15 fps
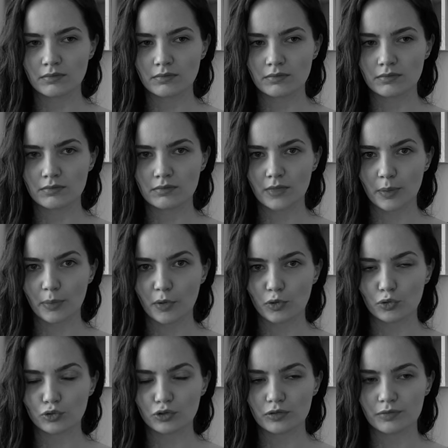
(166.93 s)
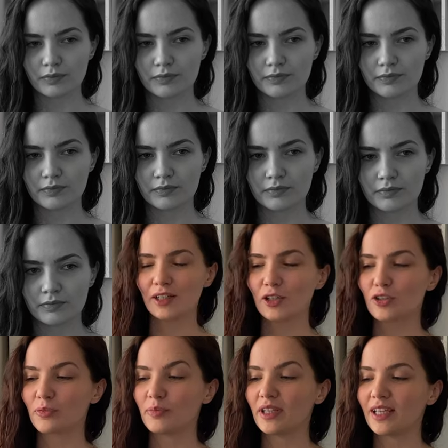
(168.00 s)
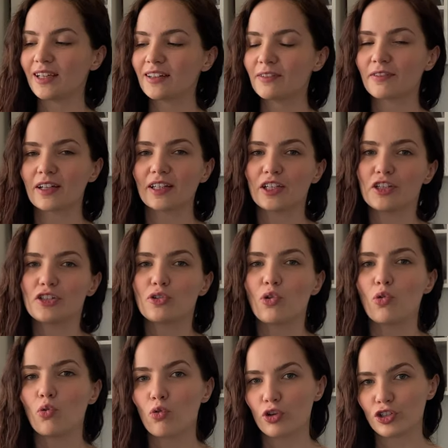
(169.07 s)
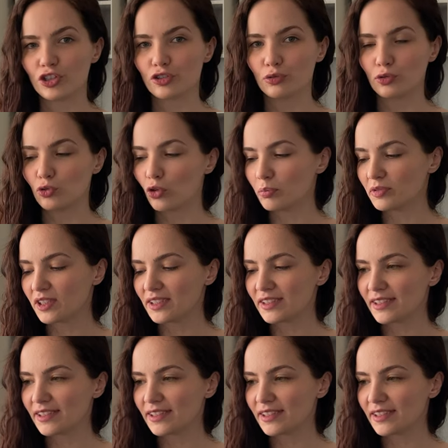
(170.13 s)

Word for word: На паузу. Кроме этого, она еще очень удобная.